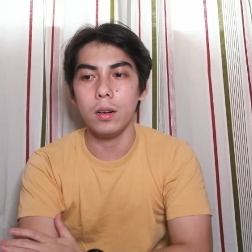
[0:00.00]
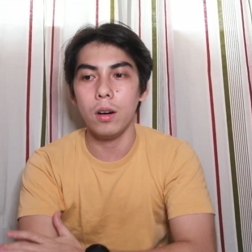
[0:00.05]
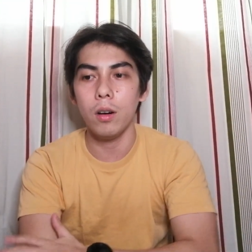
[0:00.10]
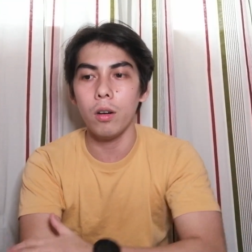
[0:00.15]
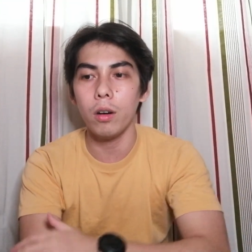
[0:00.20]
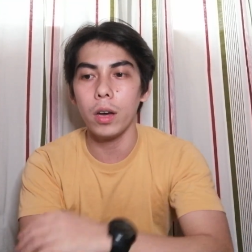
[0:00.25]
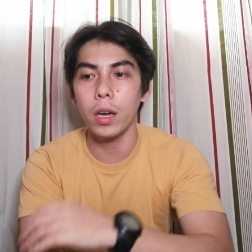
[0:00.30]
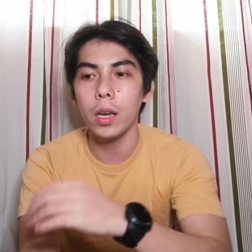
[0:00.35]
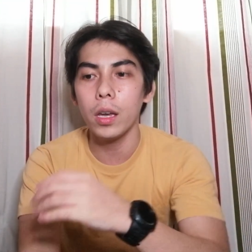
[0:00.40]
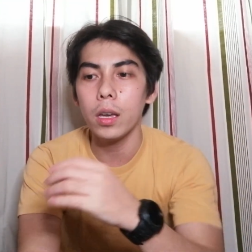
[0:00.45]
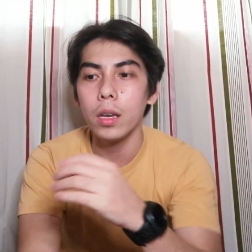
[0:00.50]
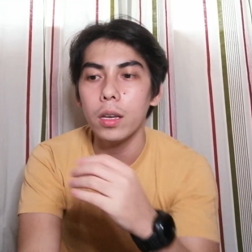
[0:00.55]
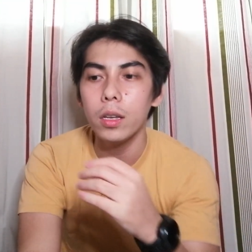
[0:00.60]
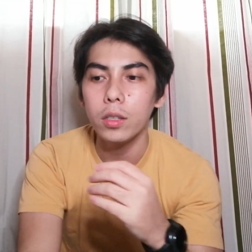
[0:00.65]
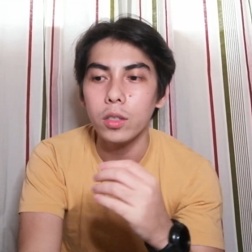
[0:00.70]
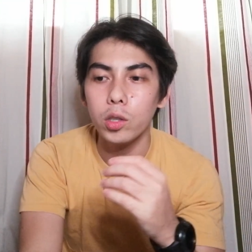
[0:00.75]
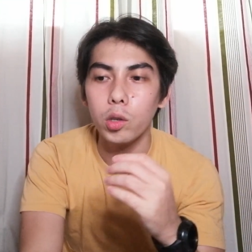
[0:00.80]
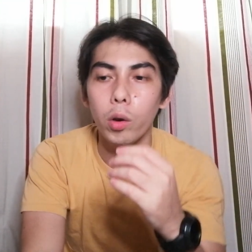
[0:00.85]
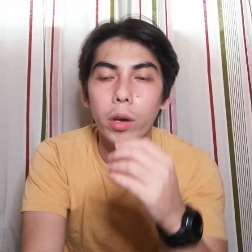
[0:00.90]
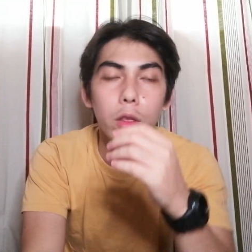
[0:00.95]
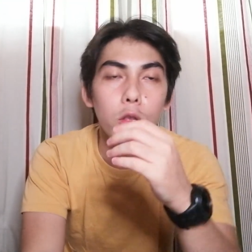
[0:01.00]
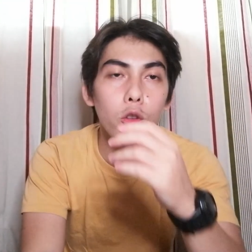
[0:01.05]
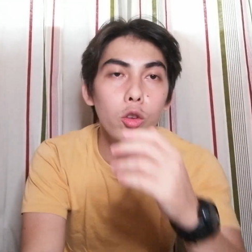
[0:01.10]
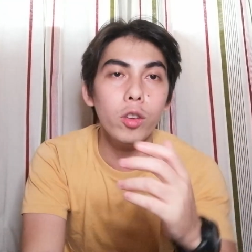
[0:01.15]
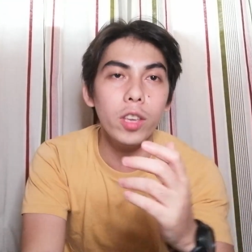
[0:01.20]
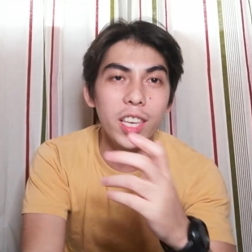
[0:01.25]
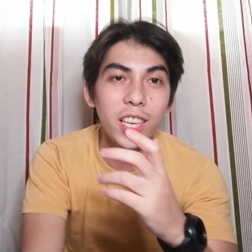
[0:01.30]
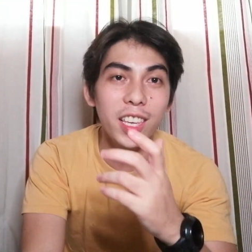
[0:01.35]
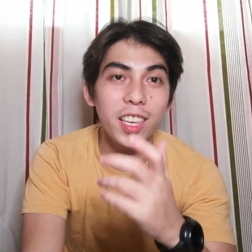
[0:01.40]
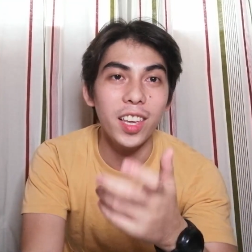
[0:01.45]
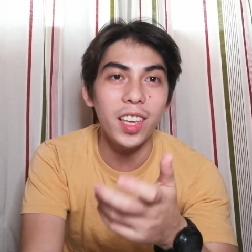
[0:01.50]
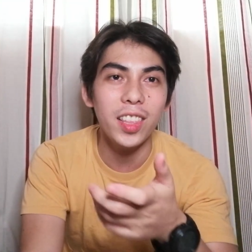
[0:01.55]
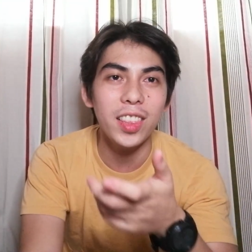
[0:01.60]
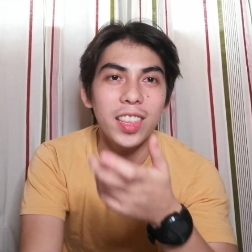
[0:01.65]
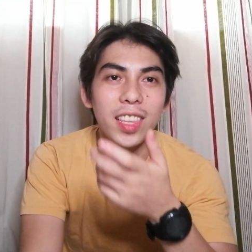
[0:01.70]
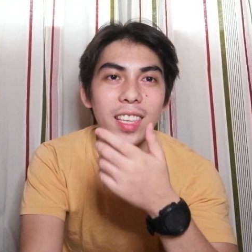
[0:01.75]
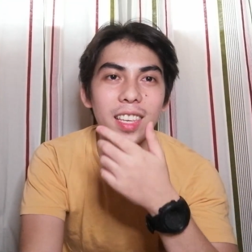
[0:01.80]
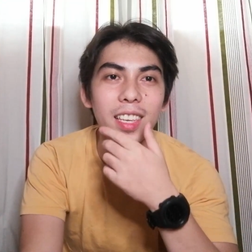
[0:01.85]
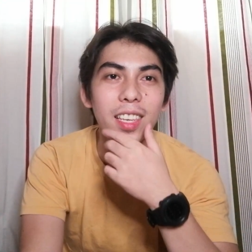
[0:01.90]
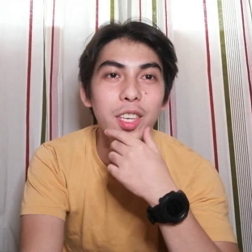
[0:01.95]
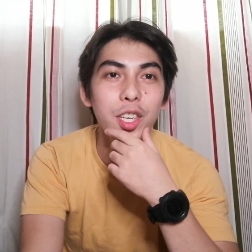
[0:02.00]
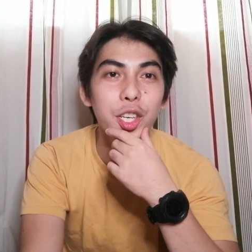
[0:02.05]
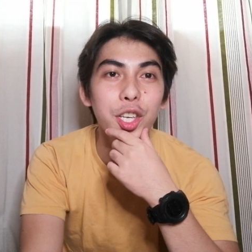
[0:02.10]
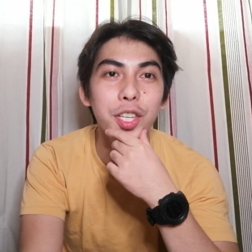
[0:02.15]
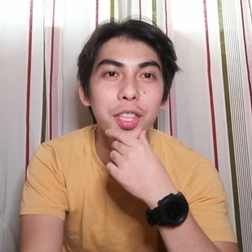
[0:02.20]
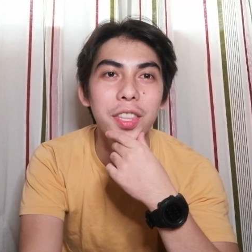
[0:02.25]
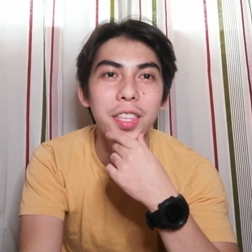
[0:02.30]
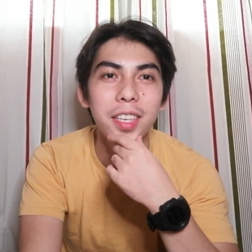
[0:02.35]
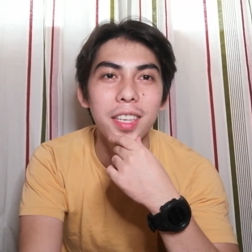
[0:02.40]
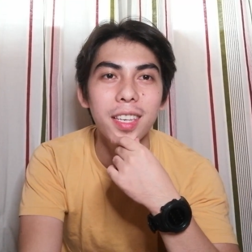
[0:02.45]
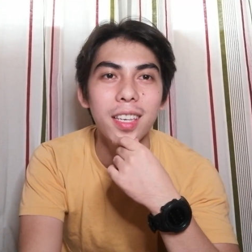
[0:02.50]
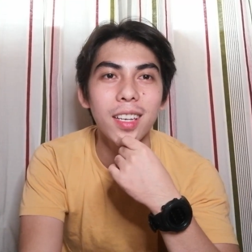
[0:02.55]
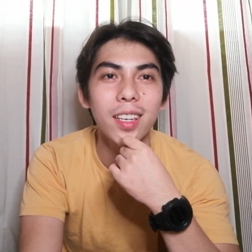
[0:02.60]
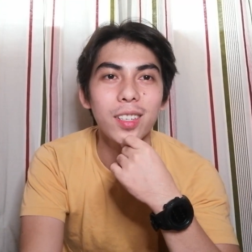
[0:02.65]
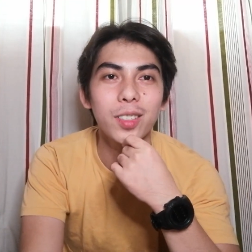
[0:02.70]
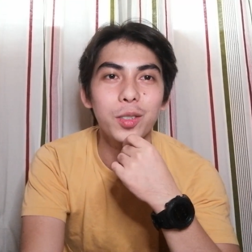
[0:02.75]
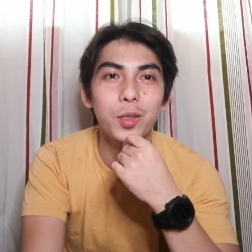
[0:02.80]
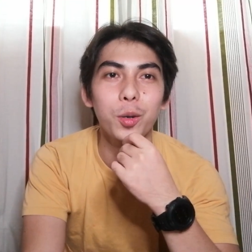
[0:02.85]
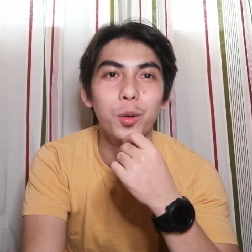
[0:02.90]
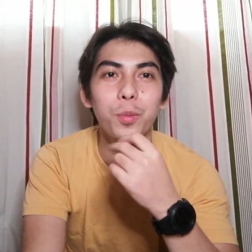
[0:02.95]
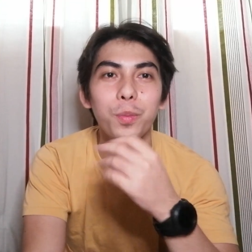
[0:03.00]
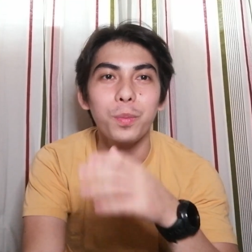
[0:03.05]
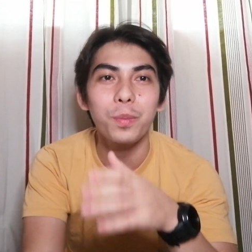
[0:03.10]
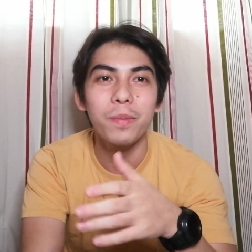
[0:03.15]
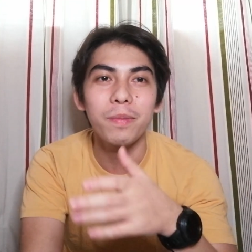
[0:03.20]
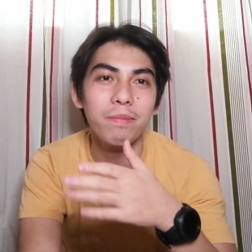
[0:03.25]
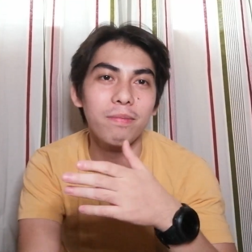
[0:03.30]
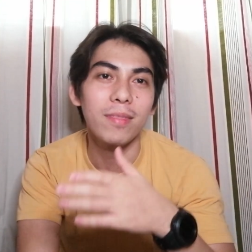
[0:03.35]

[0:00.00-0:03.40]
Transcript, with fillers: Okay? So, ito yung EED. EED. So,